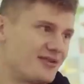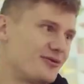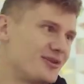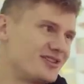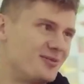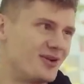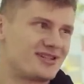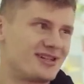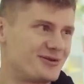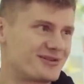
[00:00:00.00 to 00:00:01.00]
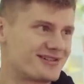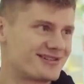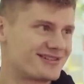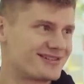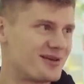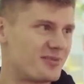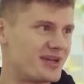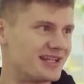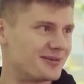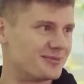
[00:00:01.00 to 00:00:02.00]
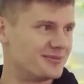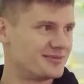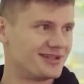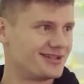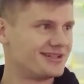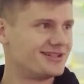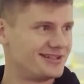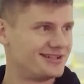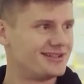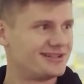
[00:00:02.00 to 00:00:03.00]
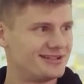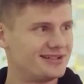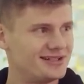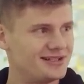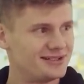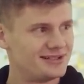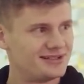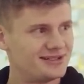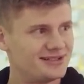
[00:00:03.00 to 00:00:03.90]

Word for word: no, włoskich, polskich już nie pamiętam. Nie pamiętasz, kto tam jest? Marciniaki